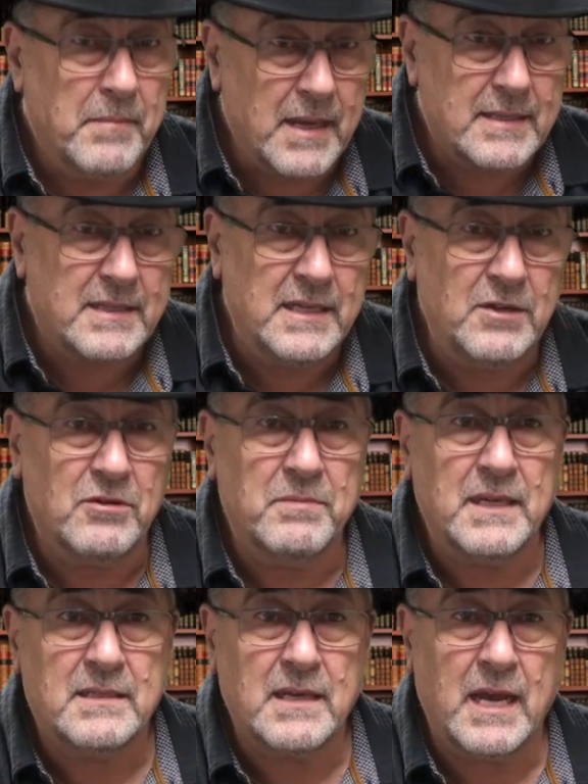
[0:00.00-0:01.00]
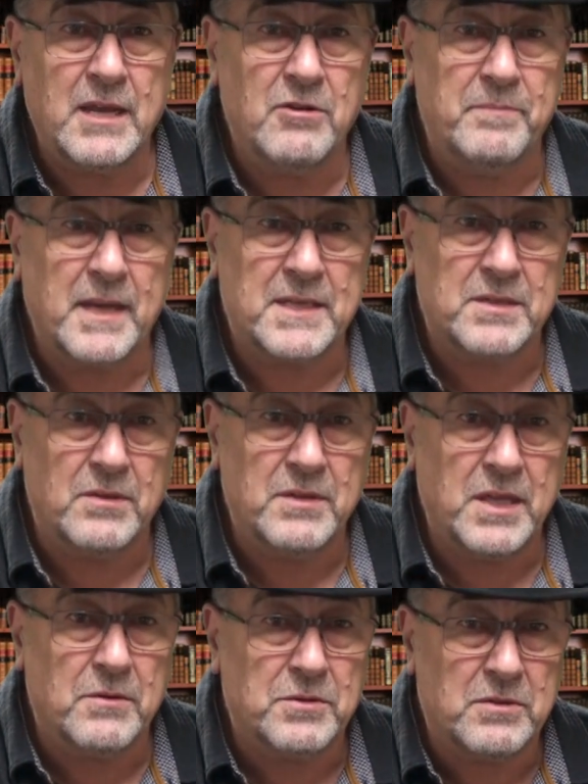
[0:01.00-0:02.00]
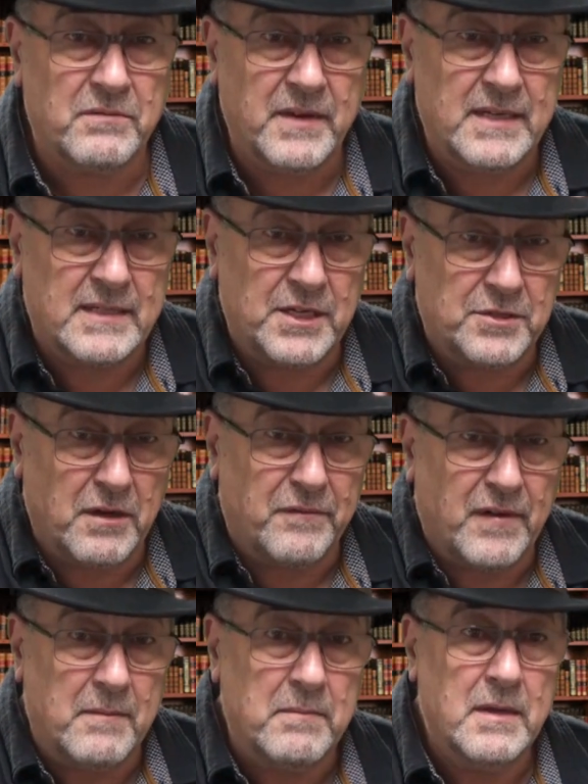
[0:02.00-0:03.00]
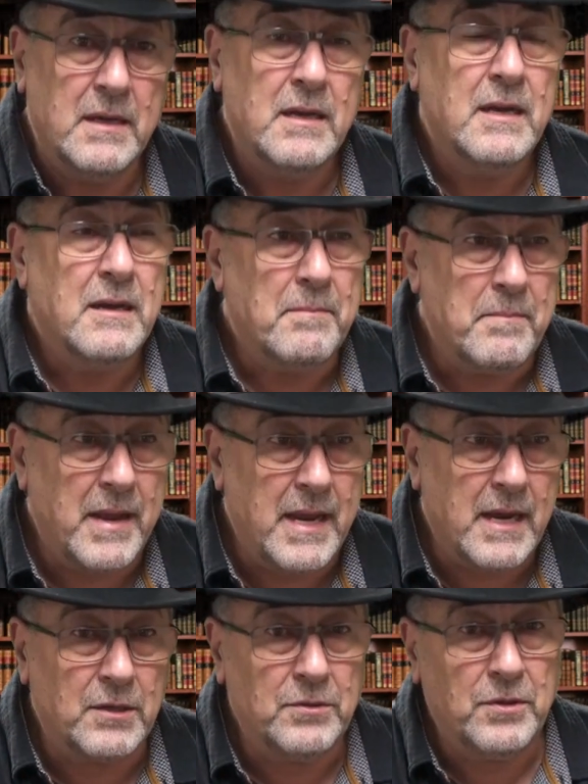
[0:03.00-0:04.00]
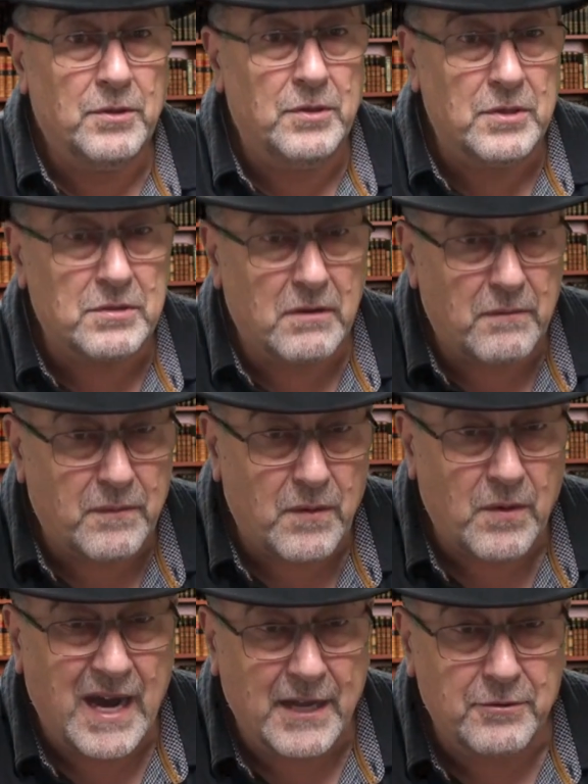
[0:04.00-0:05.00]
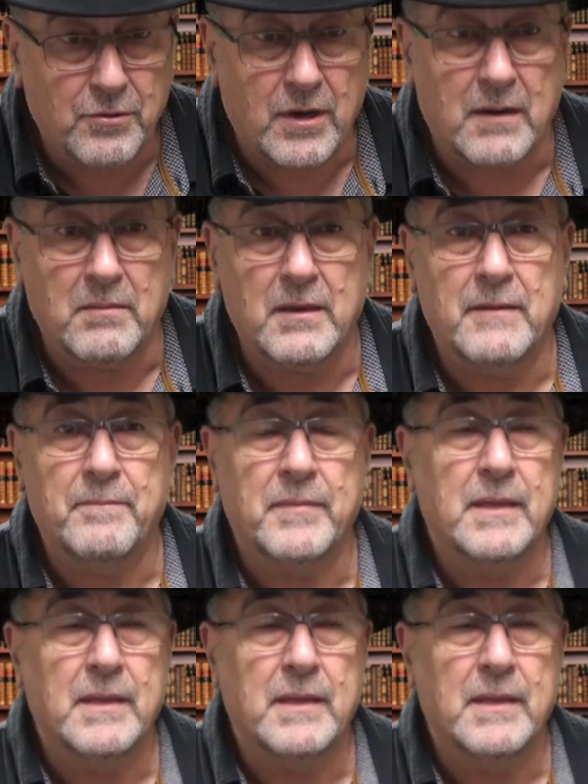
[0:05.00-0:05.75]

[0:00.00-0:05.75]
Merci aux médecins et aux personnes qui ont sauvé cette jeune femme, mère de deux enfants adorables.